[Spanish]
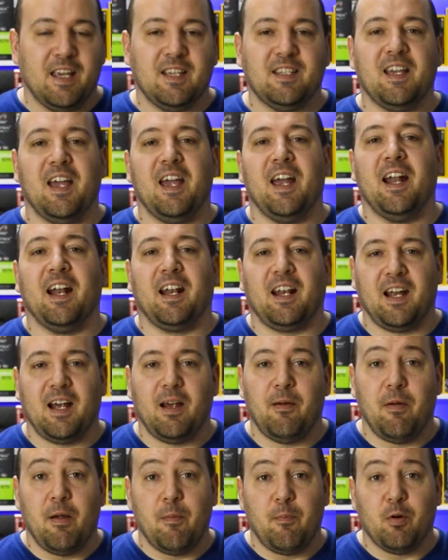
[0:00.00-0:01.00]
ese
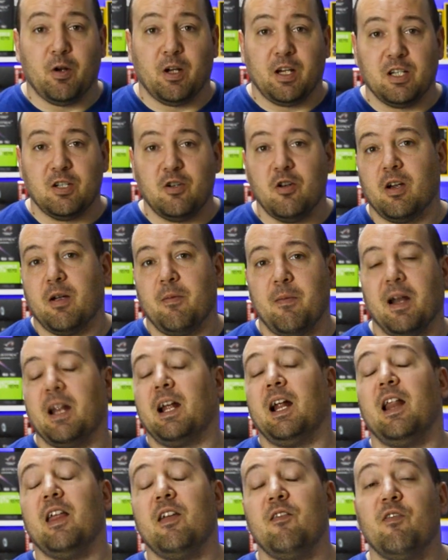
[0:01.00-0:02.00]
RGB porque es lo que
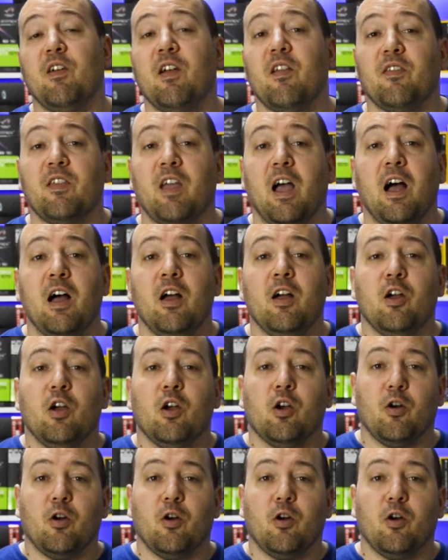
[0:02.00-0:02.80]
marca la diferencia